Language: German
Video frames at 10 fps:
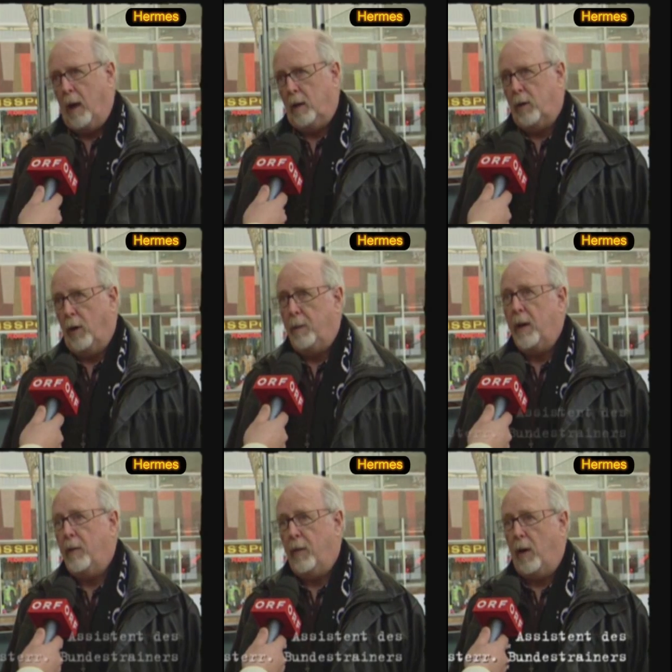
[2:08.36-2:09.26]
Äh,
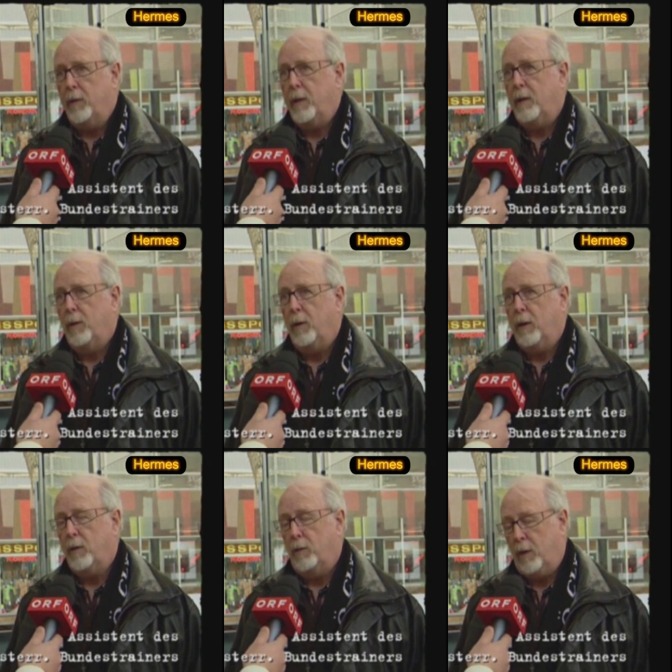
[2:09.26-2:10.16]
körperliche Voraussetzungen,
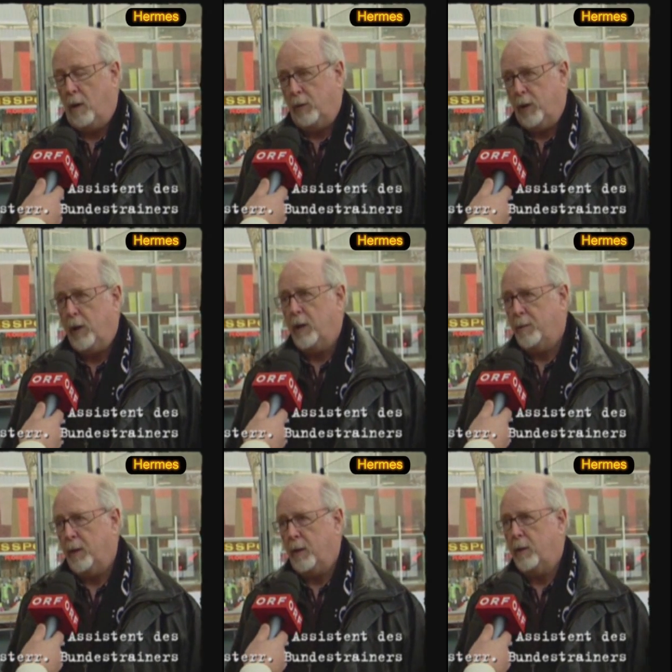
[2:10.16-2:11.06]
das und da
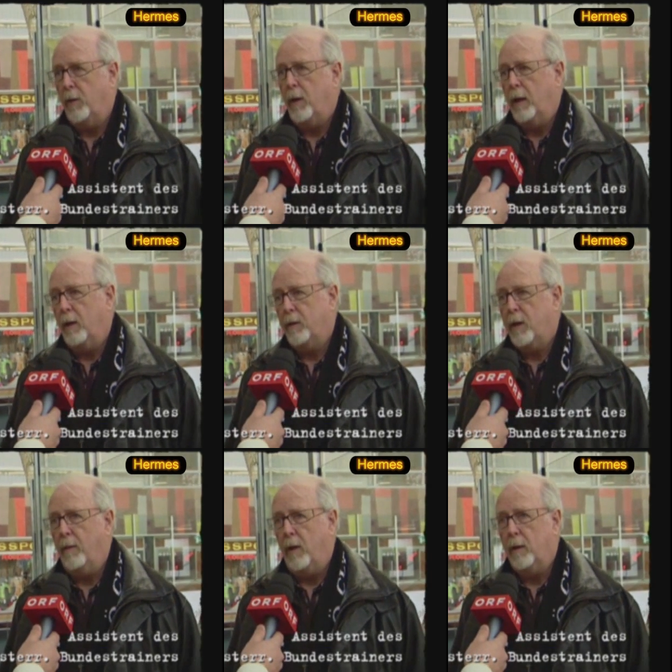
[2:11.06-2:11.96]
unterschätzt man das Curling ganz
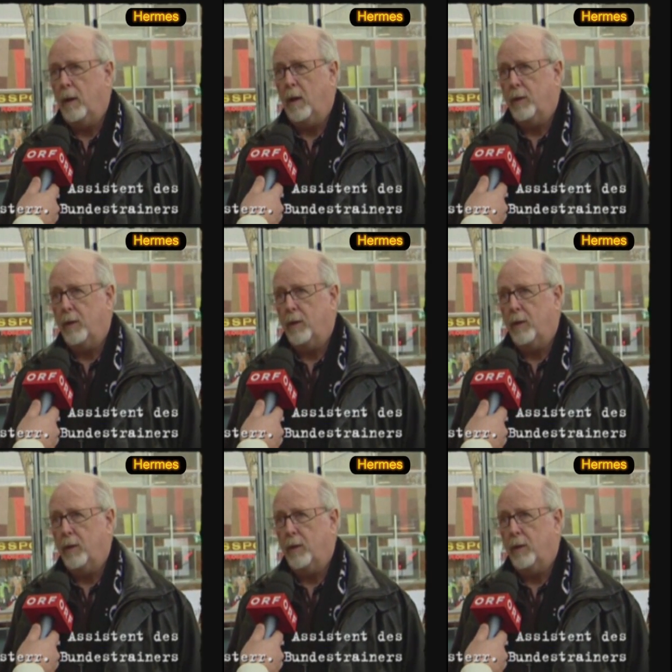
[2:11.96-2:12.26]
gewaltig.